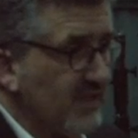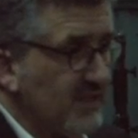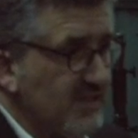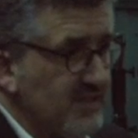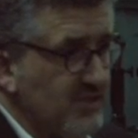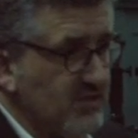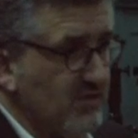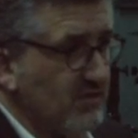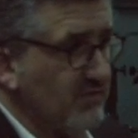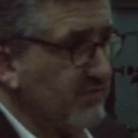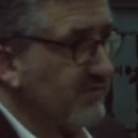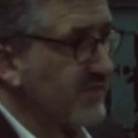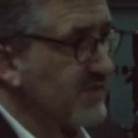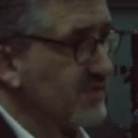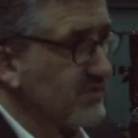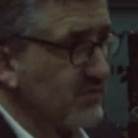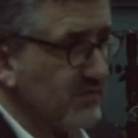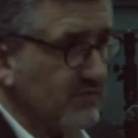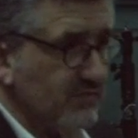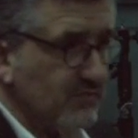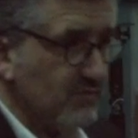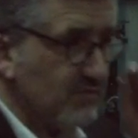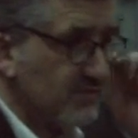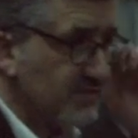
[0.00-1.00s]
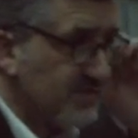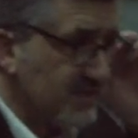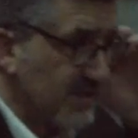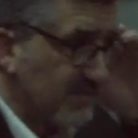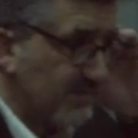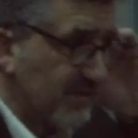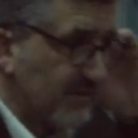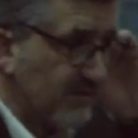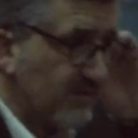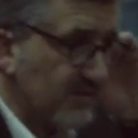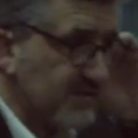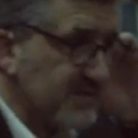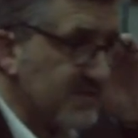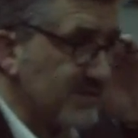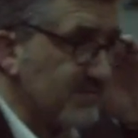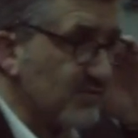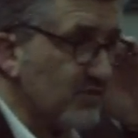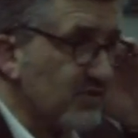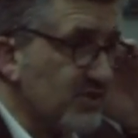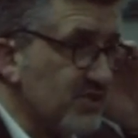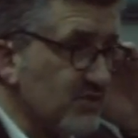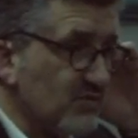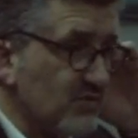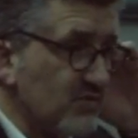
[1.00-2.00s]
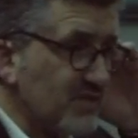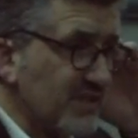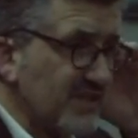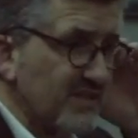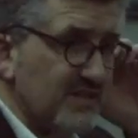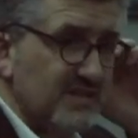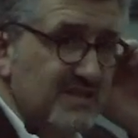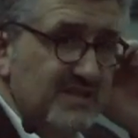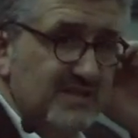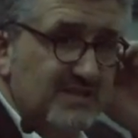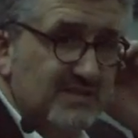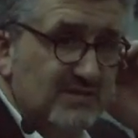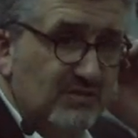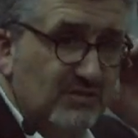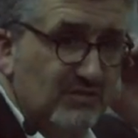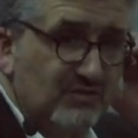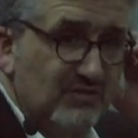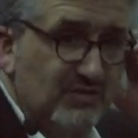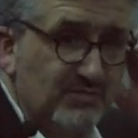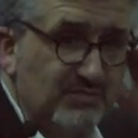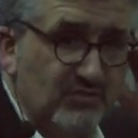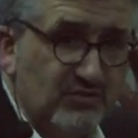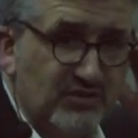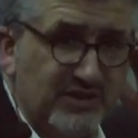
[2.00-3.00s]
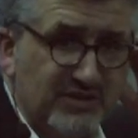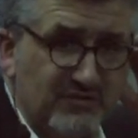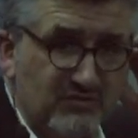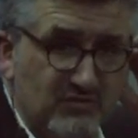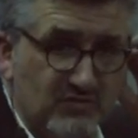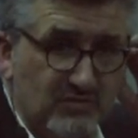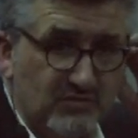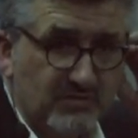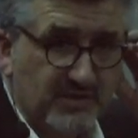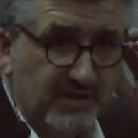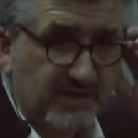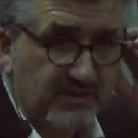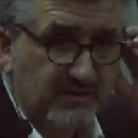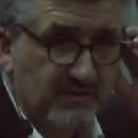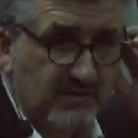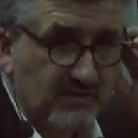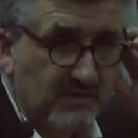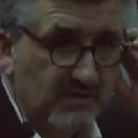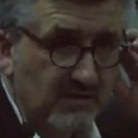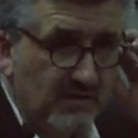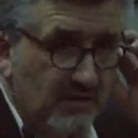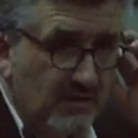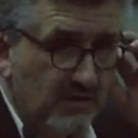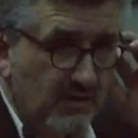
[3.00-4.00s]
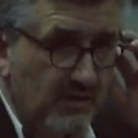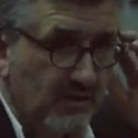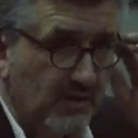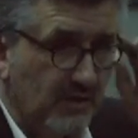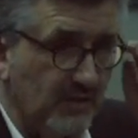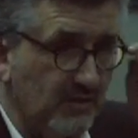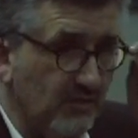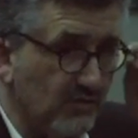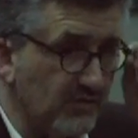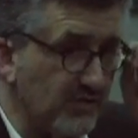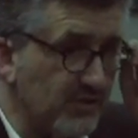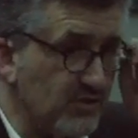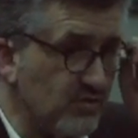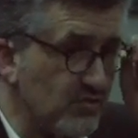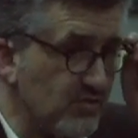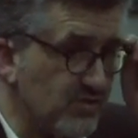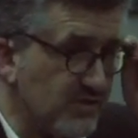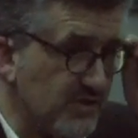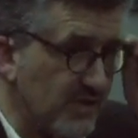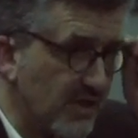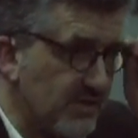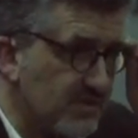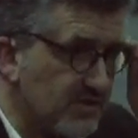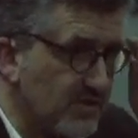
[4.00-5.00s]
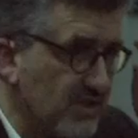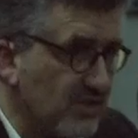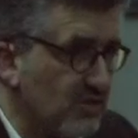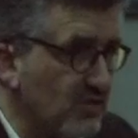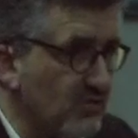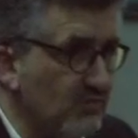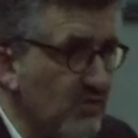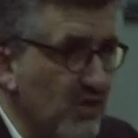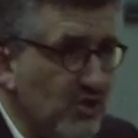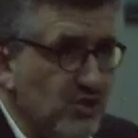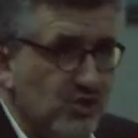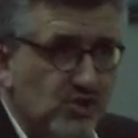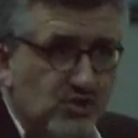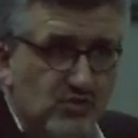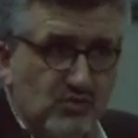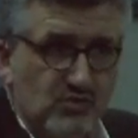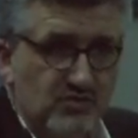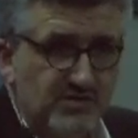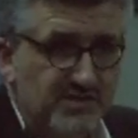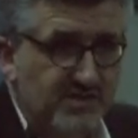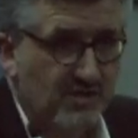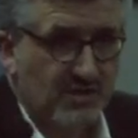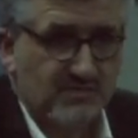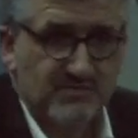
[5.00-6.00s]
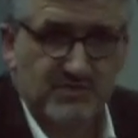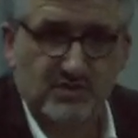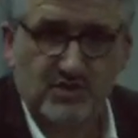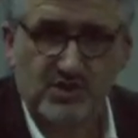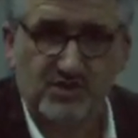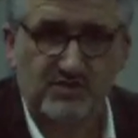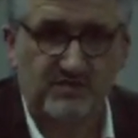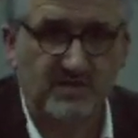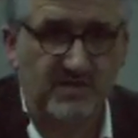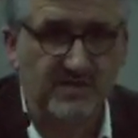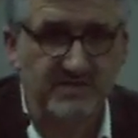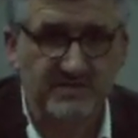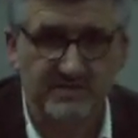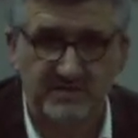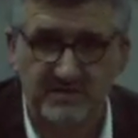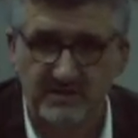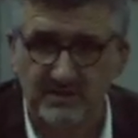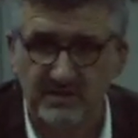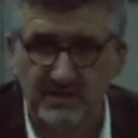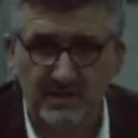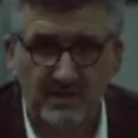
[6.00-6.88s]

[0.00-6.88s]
que les gens en face de vous, ce n'est pas forcément des gens qui, sont dans votre peau qui vous comprennent. Et on est juste là, c'est comme un show, c'est comme ce que je fais ici,